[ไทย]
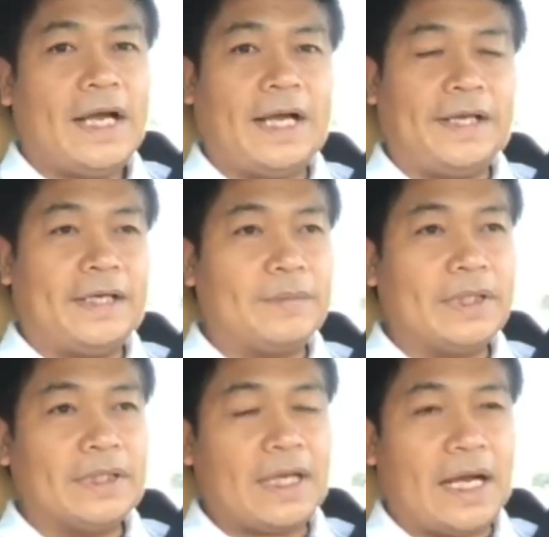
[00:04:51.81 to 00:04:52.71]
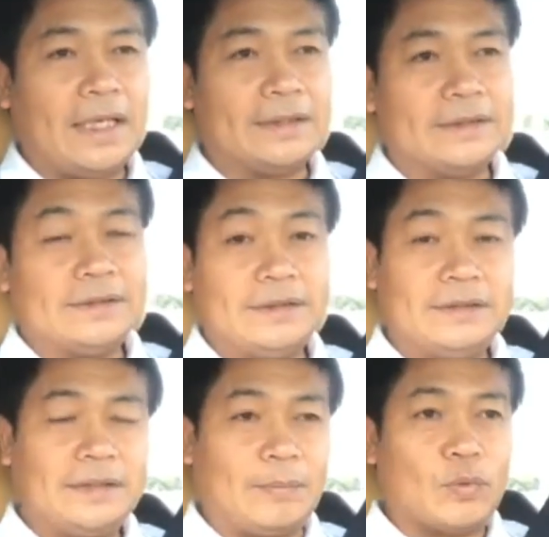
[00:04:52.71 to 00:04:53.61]
ให้ดำเนินการ
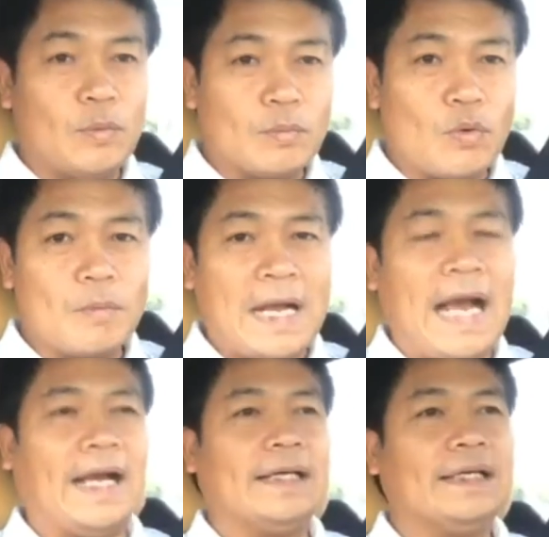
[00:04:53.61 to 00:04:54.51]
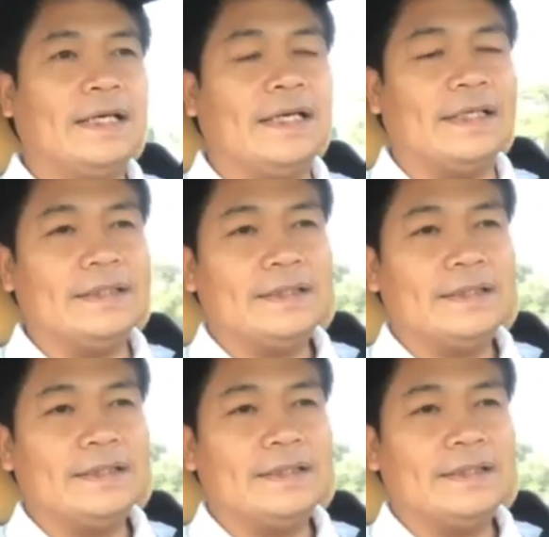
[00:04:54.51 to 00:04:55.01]
จับกุมคุมขังนะฮะ